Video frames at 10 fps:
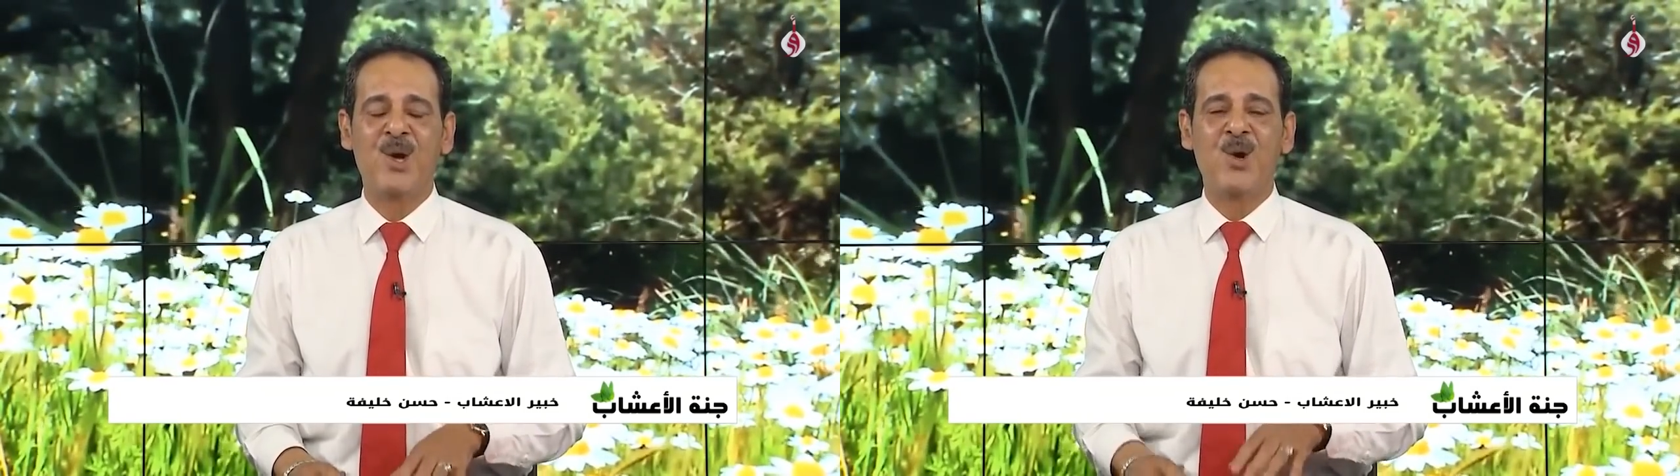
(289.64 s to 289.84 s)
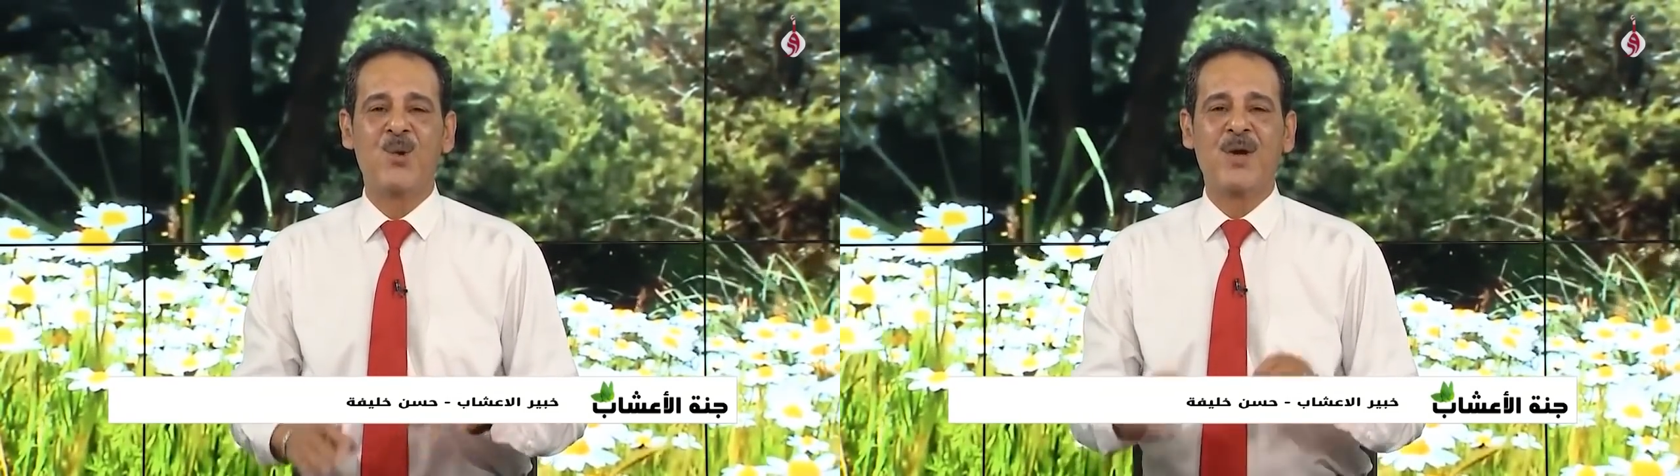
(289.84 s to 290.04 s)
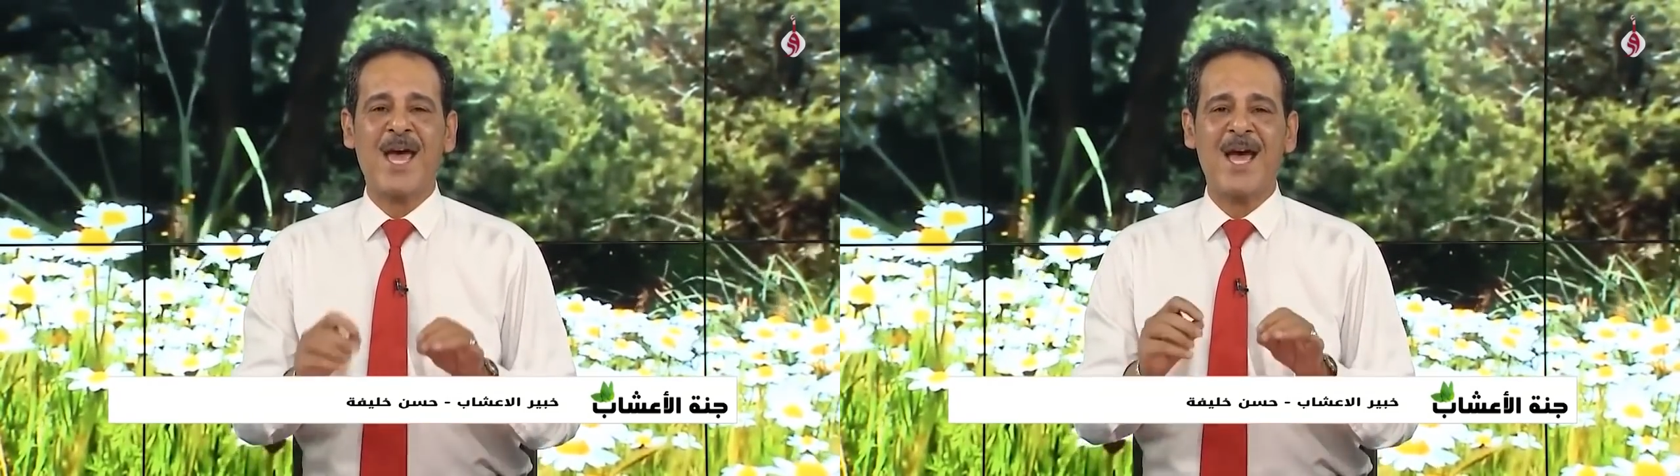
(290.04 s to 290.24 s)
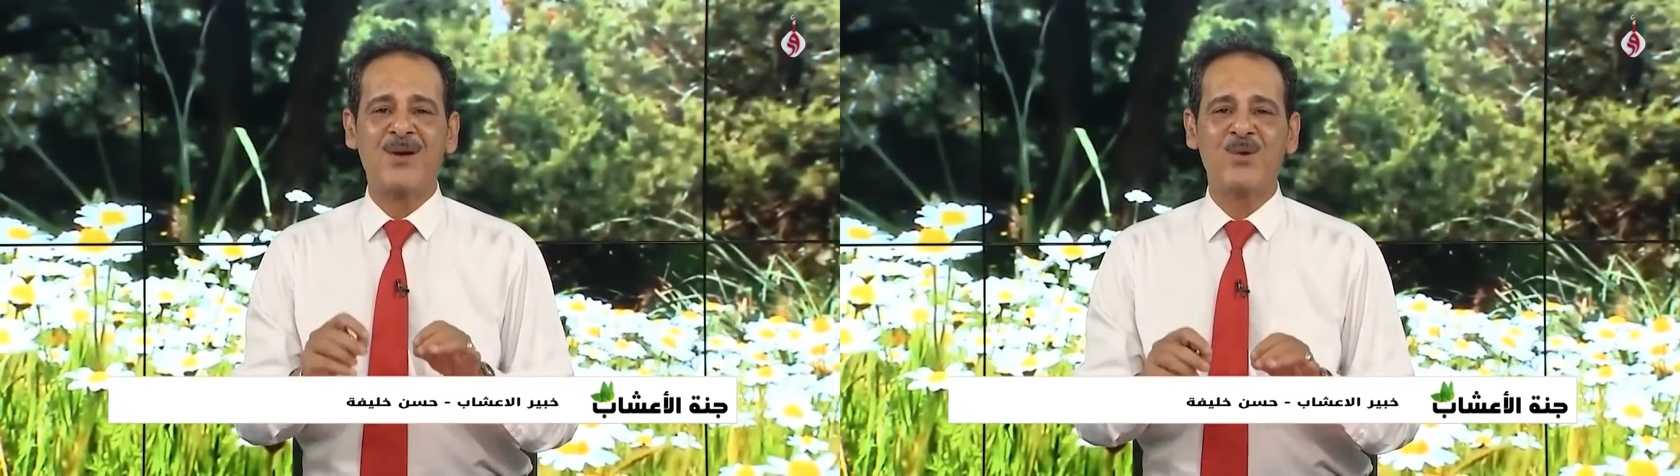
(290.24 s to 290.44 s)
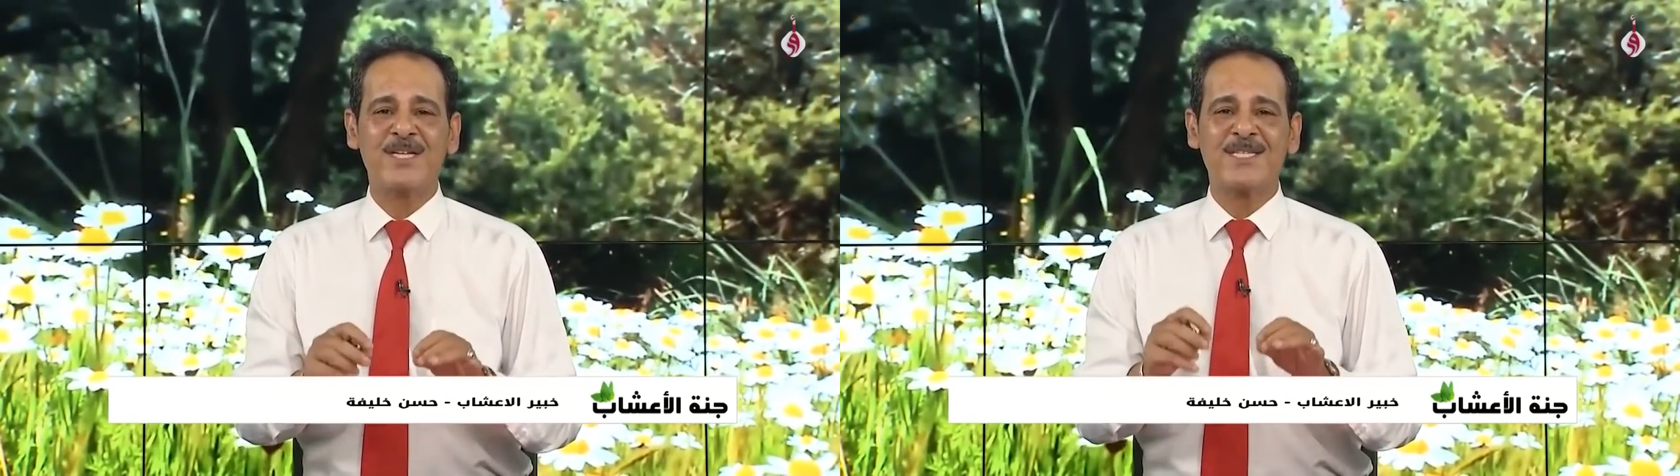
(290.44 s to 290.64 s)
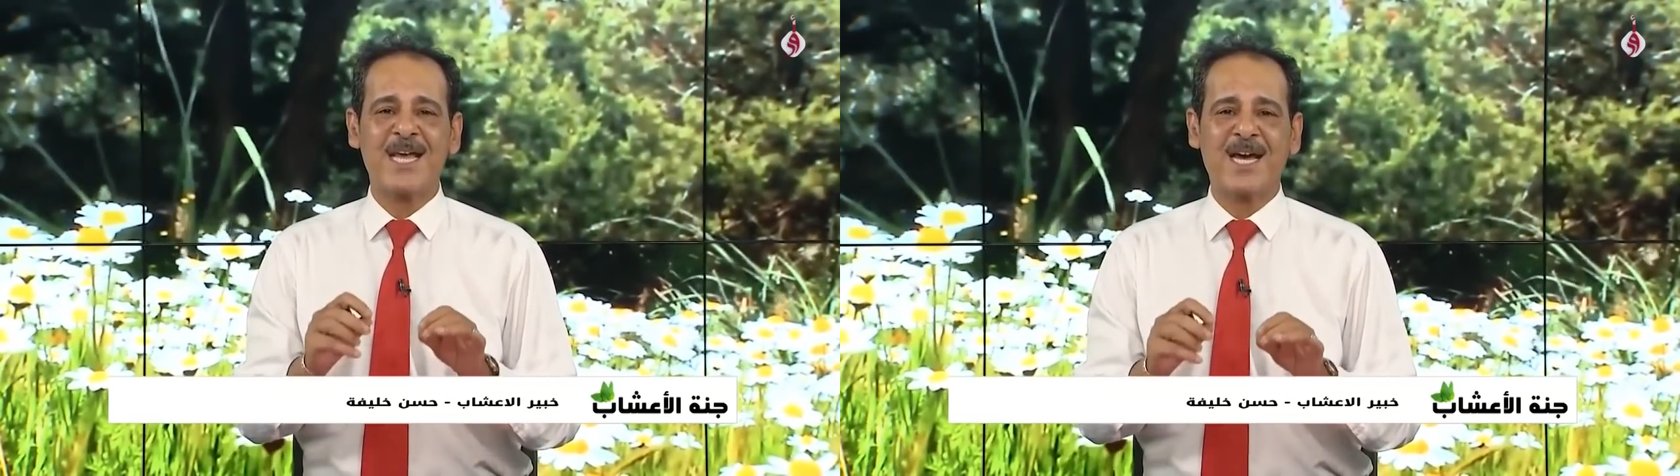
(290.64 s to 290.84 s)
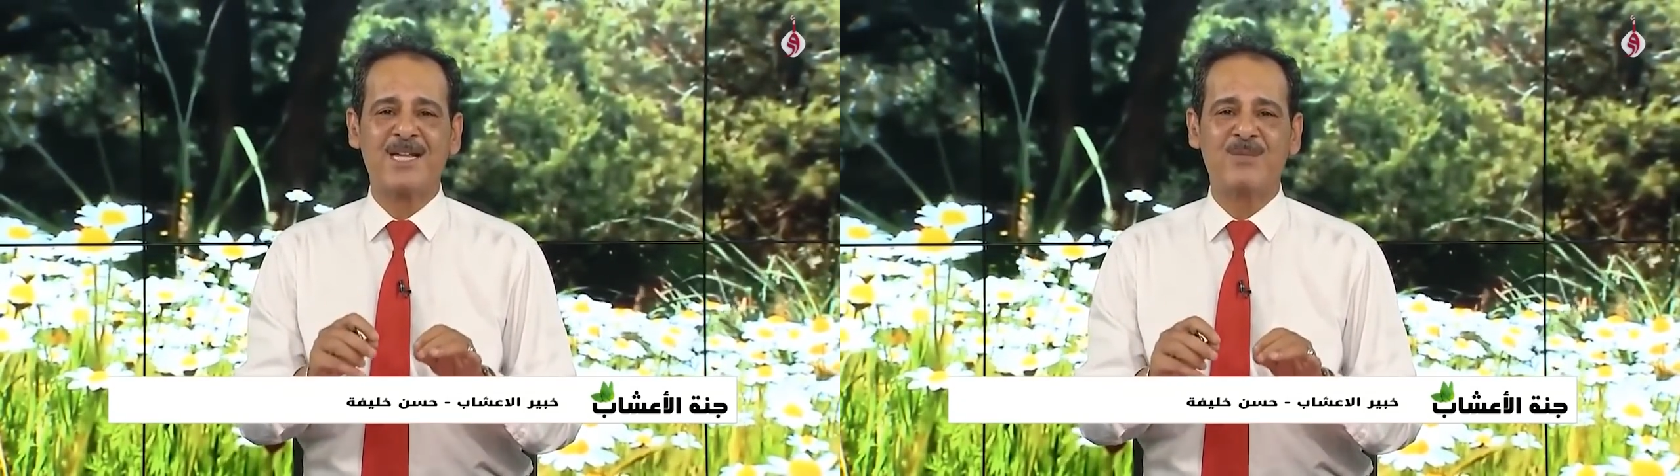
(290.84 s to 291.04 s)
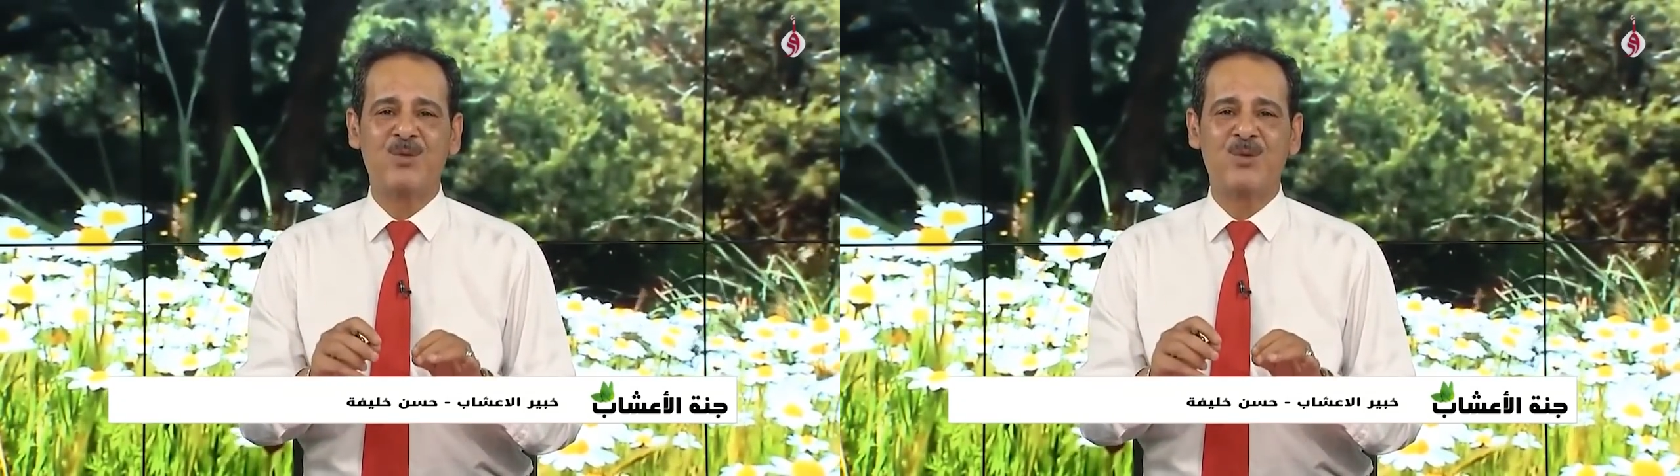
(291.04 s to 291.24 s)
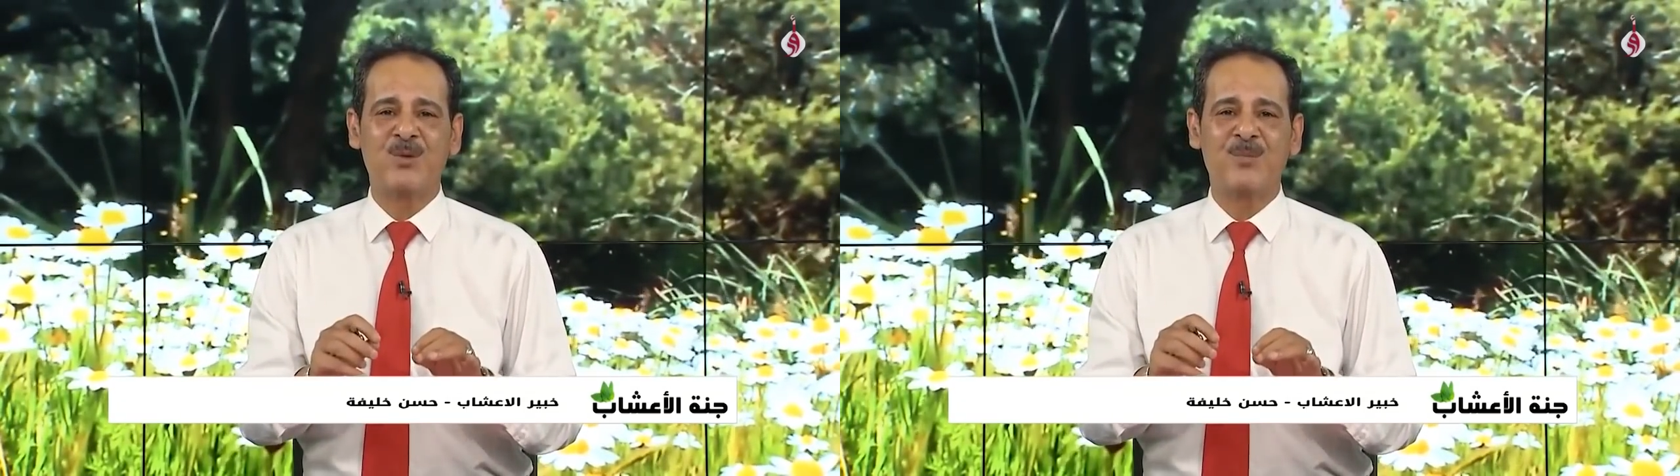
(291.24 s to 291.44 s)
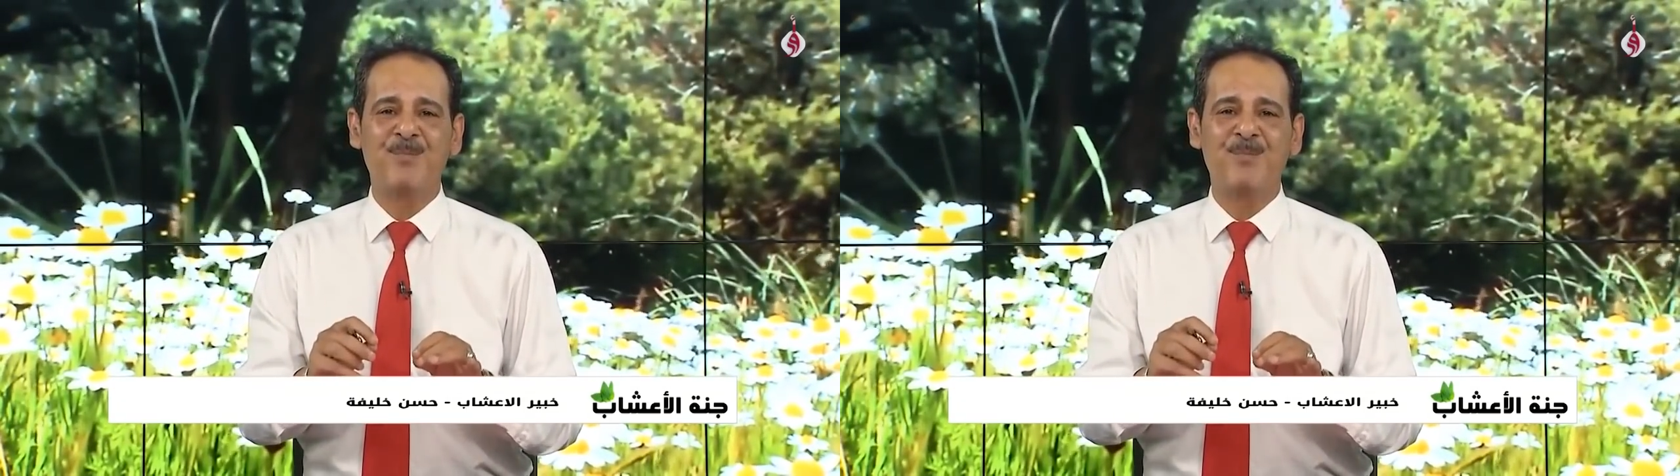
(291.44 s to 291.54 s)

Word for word: وكانوا يستخدموا